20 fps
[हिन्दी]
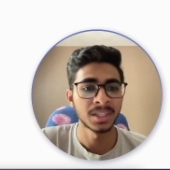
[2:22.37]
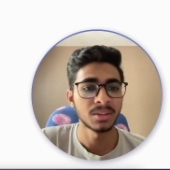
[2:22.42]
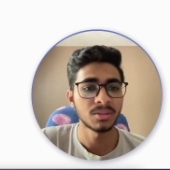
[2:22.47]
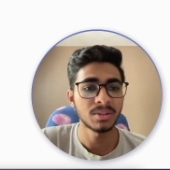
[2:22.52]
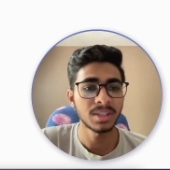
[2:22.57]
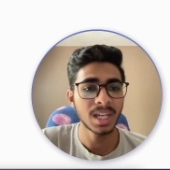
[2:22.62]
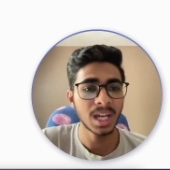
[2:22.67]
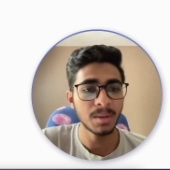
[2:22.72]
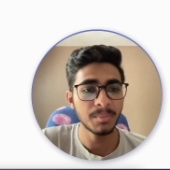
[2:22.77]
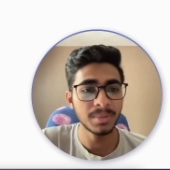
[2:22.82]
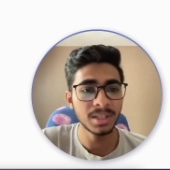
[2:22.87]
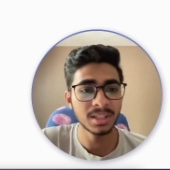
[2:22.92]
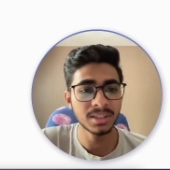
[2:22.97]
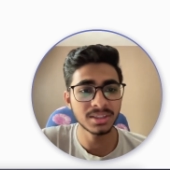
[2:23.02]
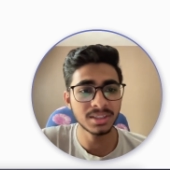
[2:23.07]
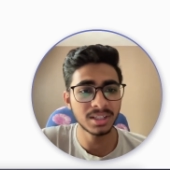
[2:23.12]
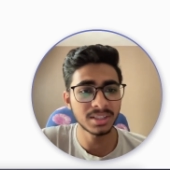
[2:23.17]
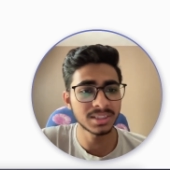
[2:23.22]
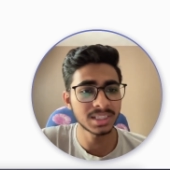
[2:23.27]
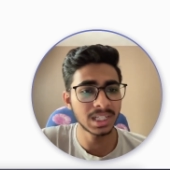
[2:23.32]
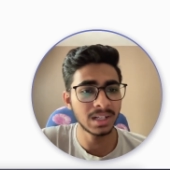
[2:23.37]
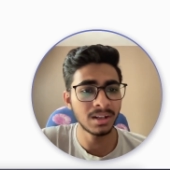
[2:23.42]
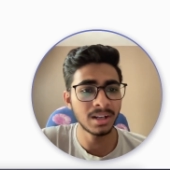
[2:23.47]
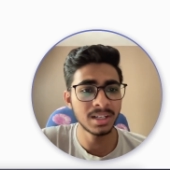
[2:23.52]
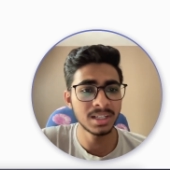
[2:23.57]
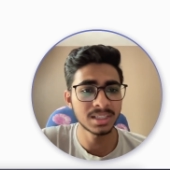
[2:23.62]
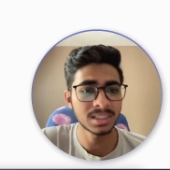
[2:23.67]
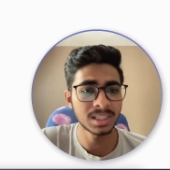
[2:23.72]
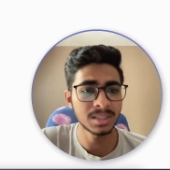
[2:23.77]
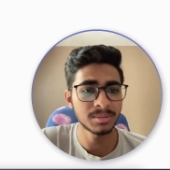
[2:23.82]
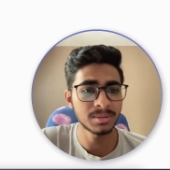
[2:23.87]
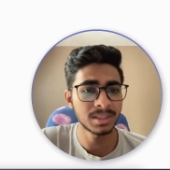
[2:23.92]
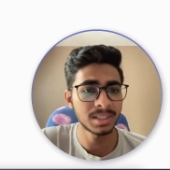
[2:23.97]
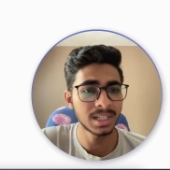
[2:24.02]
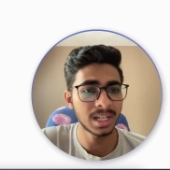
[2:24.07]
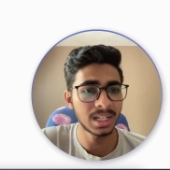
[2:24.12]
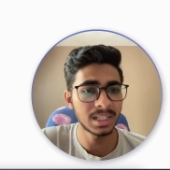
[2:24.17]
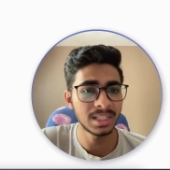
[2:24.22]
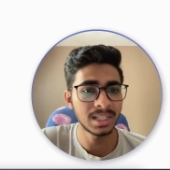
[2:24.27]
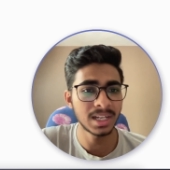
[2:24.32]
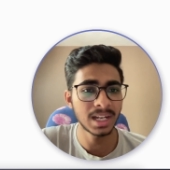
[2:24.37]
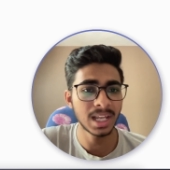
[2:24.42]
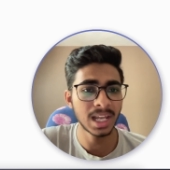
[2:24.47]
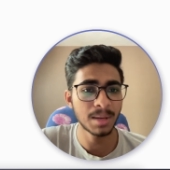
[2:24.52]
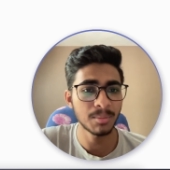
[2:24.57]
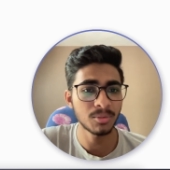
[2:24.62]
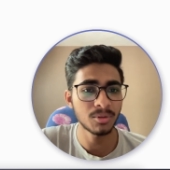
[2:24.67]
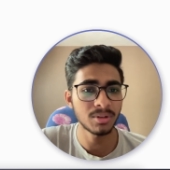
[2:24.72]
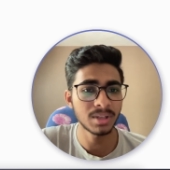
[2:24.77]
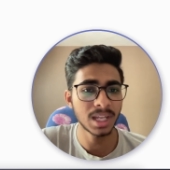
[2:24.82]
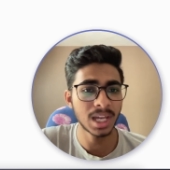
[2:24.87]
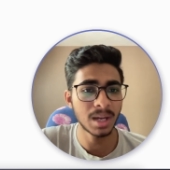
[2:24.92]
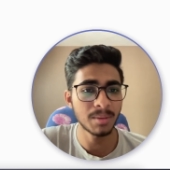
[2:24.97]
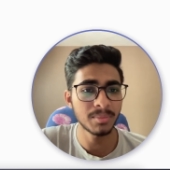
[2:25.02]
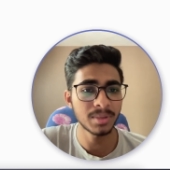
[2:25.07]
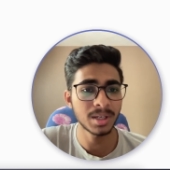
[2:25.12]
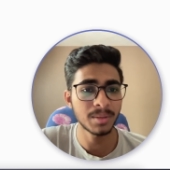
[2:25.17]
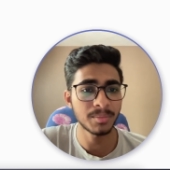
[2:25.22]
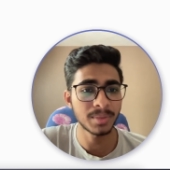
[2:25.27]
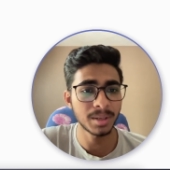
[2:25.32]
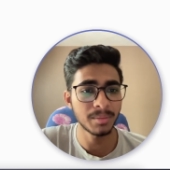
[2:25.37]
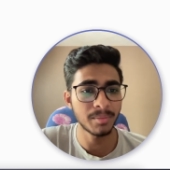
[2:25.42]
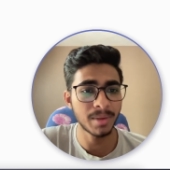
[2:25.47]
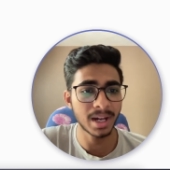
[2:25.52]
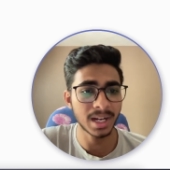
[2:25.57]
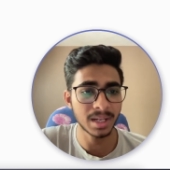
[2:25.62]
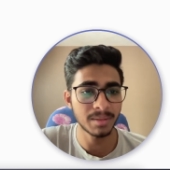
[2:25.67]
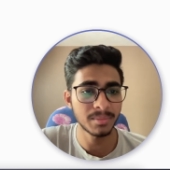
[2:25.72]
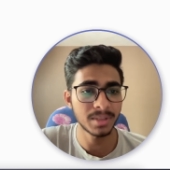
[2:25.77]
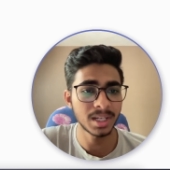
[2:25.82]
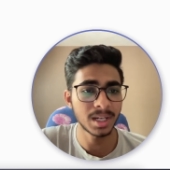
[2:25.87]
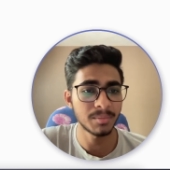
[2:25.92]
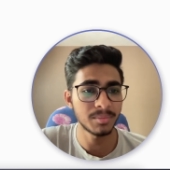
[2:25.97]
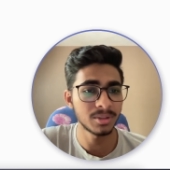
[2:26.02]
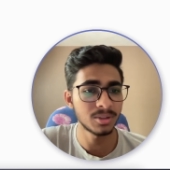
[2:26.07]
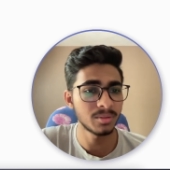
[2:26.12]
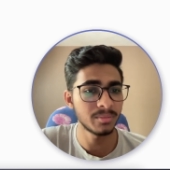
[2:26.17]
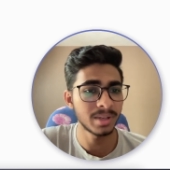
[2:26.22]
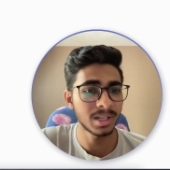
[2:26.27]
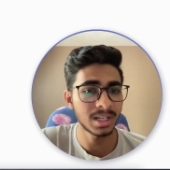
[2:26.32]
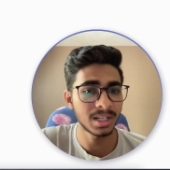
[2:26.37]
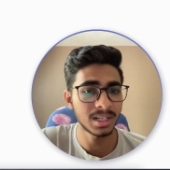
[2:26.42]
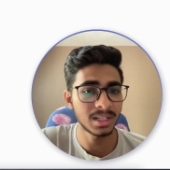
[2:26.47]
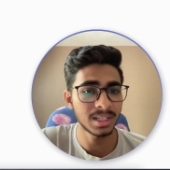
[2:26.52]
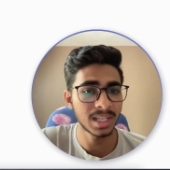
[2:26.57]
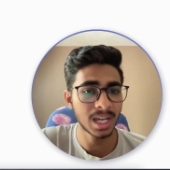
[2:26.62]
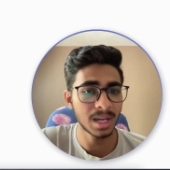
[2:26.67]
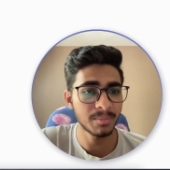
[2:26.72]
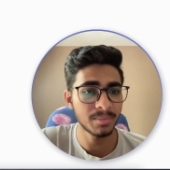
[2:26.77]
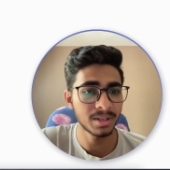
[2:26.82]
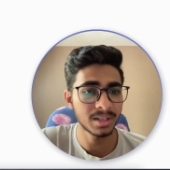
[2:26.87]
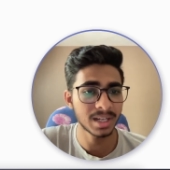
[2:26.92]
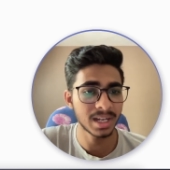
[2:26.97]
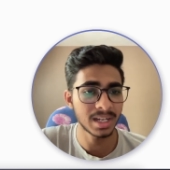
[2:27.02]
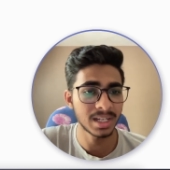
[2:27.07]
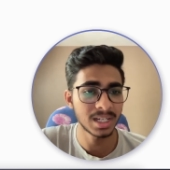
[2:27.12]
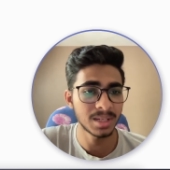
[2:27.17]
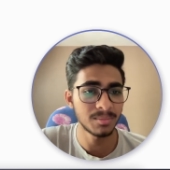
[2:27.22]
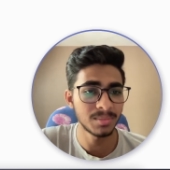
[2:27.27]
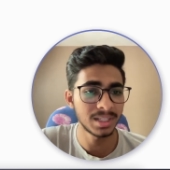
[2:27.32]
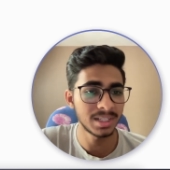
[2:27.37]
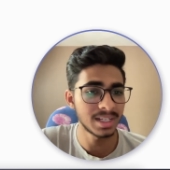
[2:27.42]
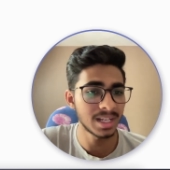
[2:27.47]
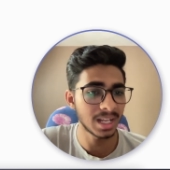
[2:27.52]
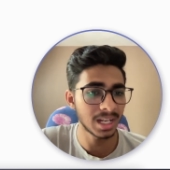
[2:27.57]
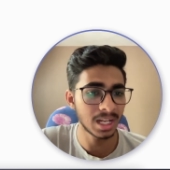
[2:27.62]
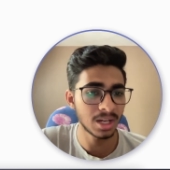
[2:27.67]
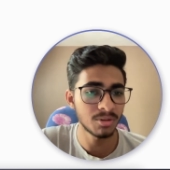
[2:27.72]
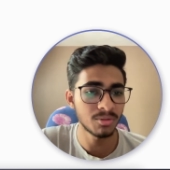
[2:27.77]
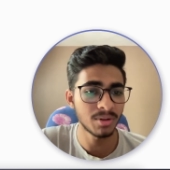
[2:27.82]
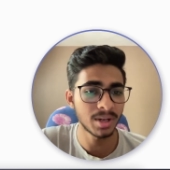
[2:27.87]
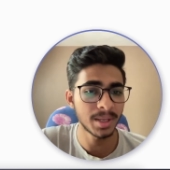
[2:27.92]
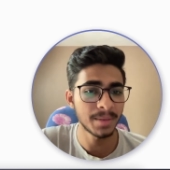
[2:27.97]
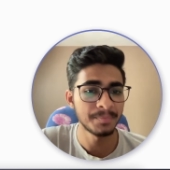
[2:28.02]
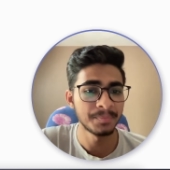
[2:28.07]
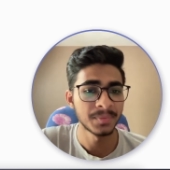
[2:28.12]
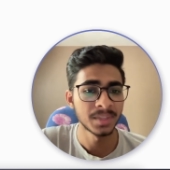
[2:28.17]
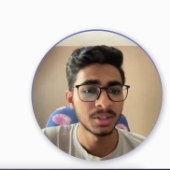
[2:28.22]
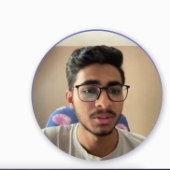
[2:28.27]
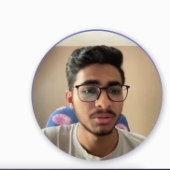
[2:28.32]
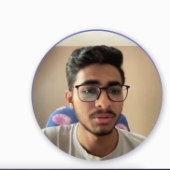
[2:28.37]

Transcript: तो यहाँ पे अच्छा वाला डिस्क्रिप्शन डाल देना है आपको यहाँ पे अपने बारे में अभी तो मैंने यहाँ पे रेंडमली डाला हुआ है